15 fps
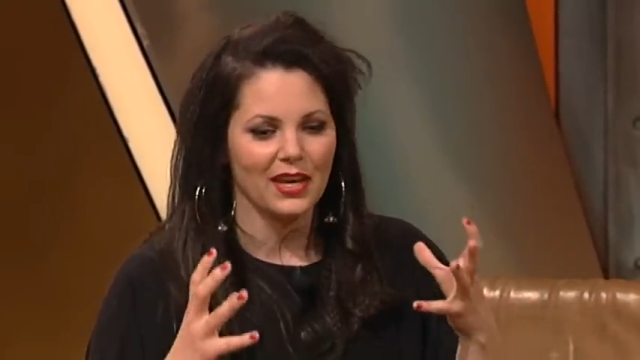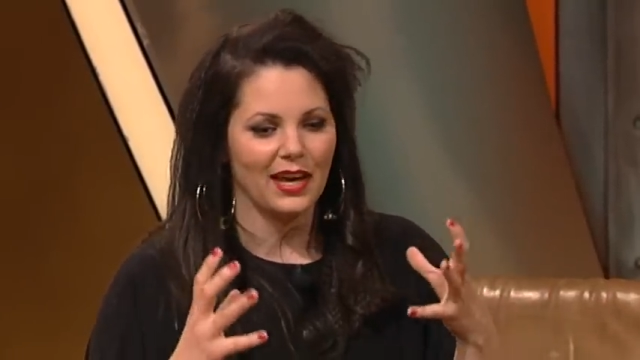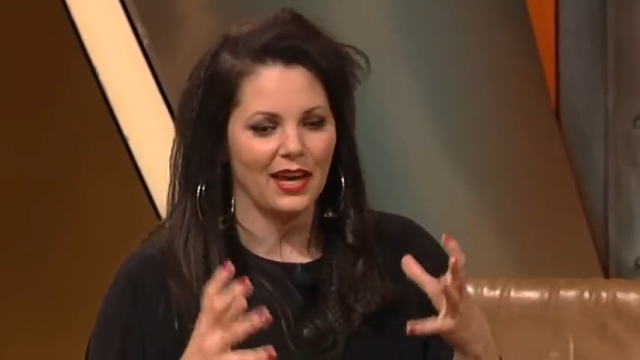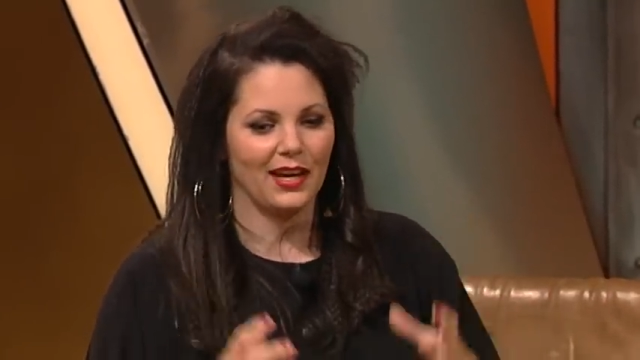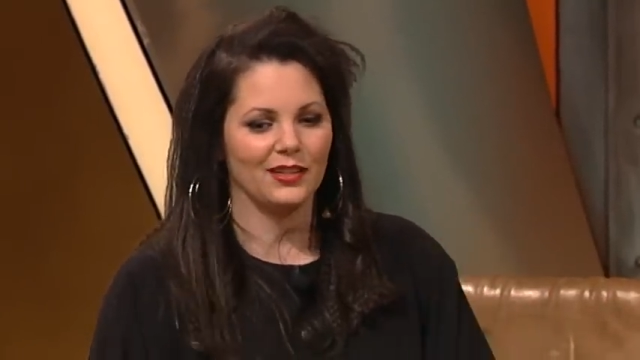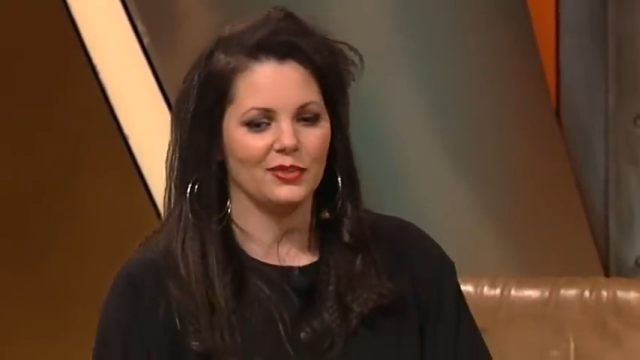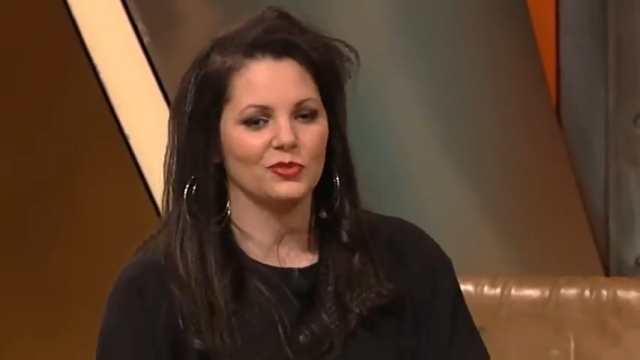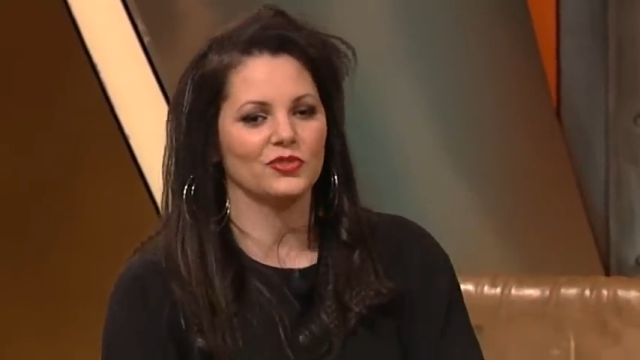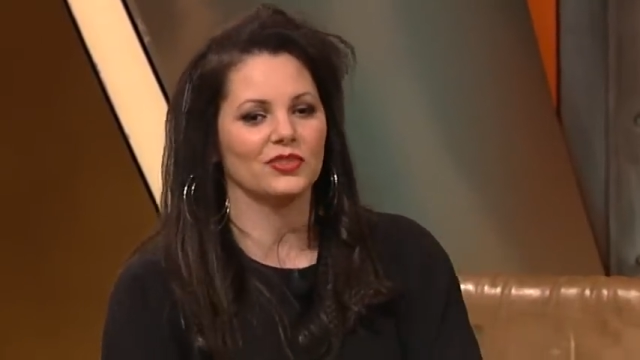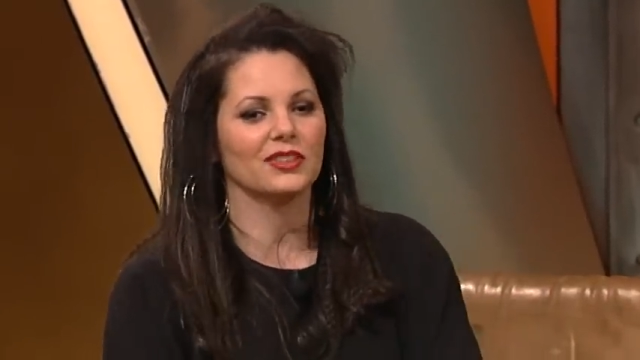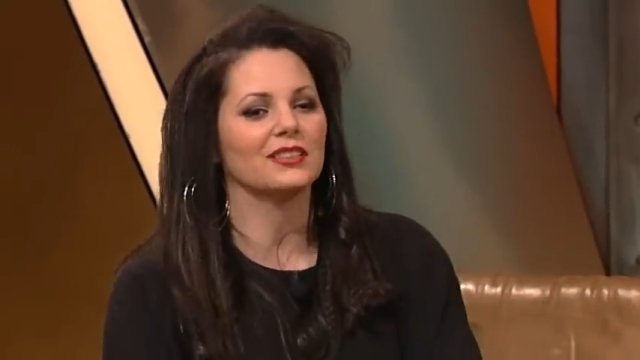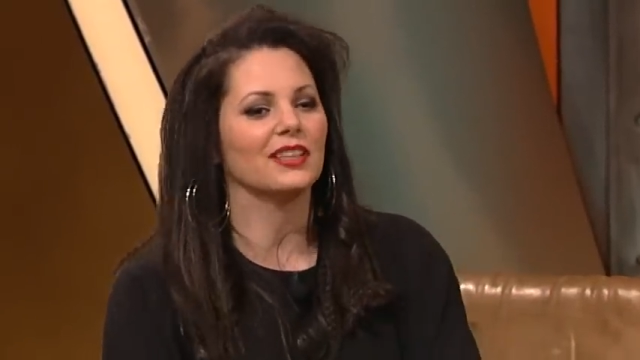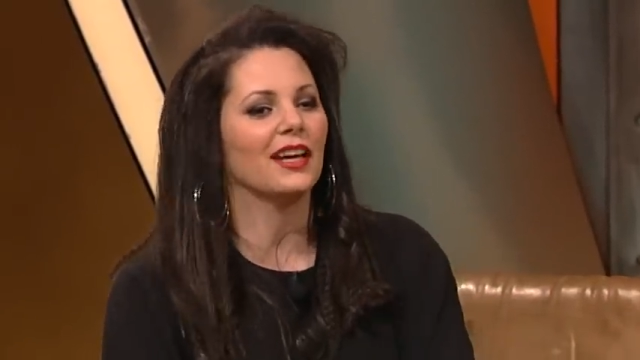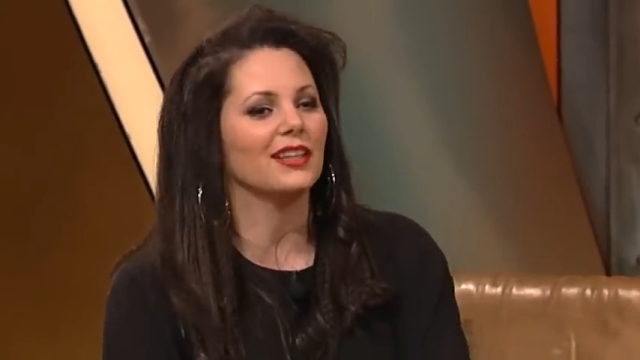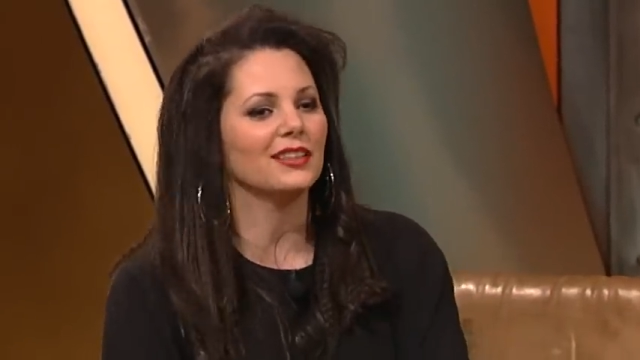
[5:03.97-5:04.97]
Herr
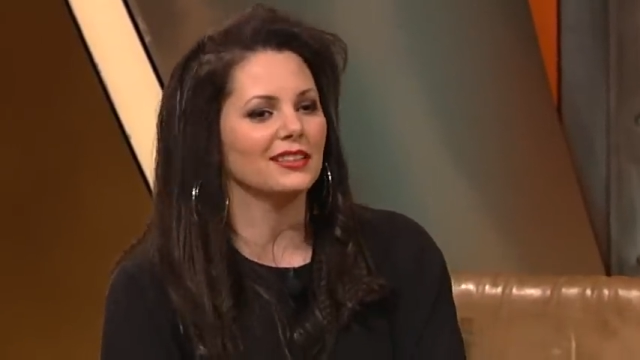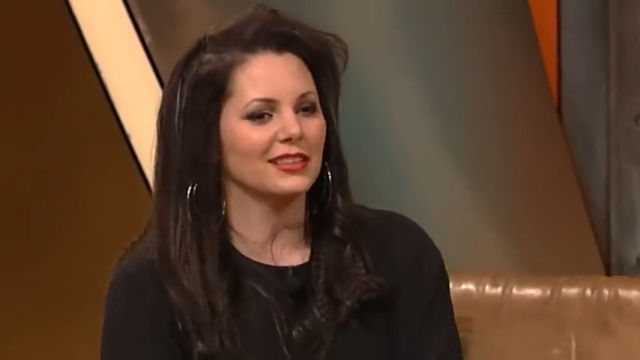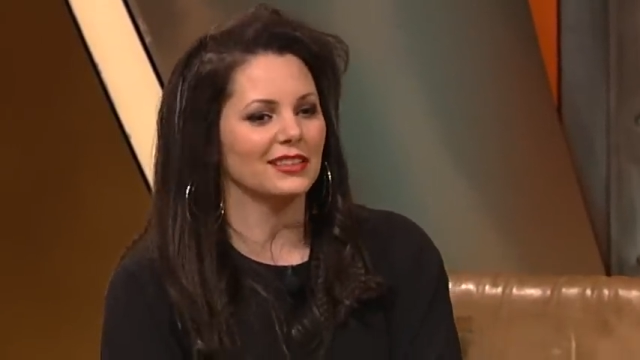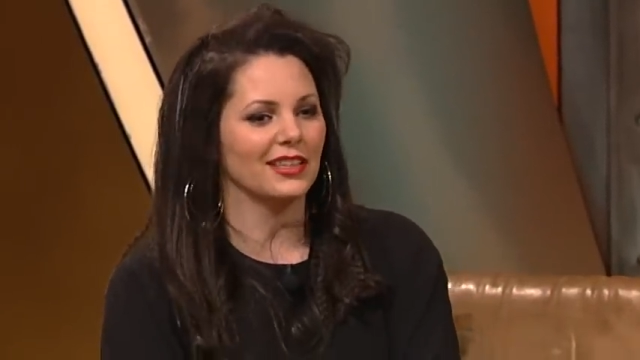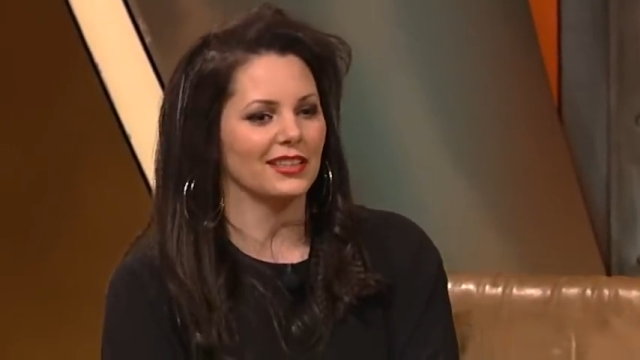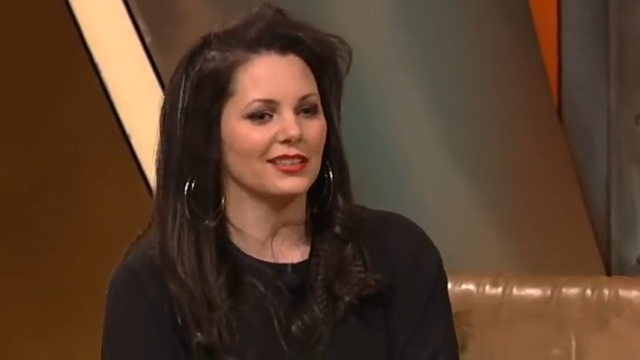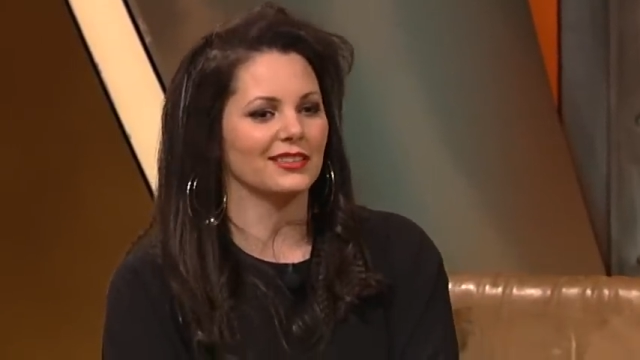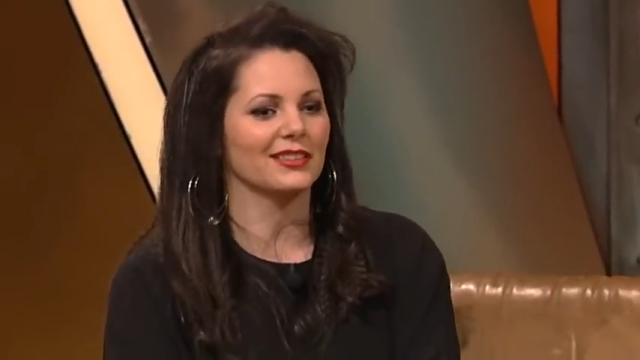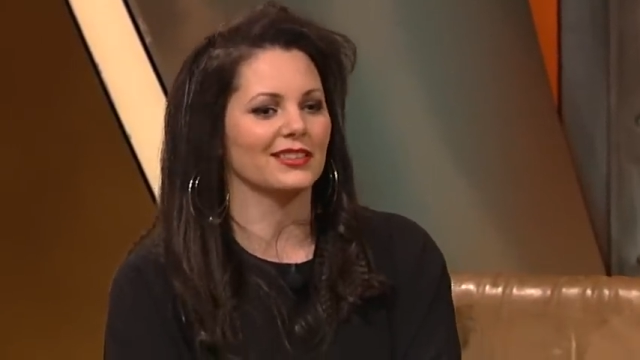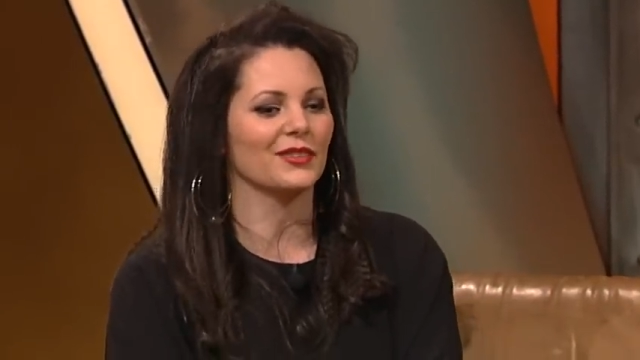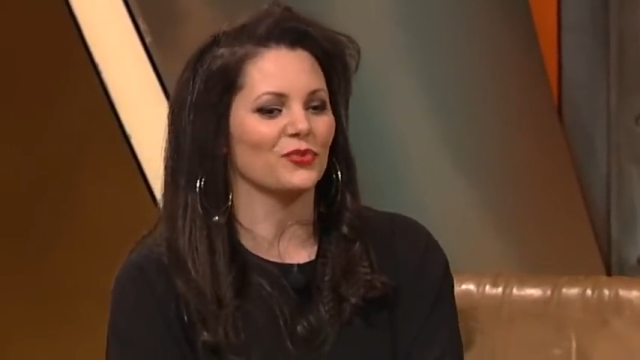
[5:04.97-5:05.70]
unseres Herrengedecks,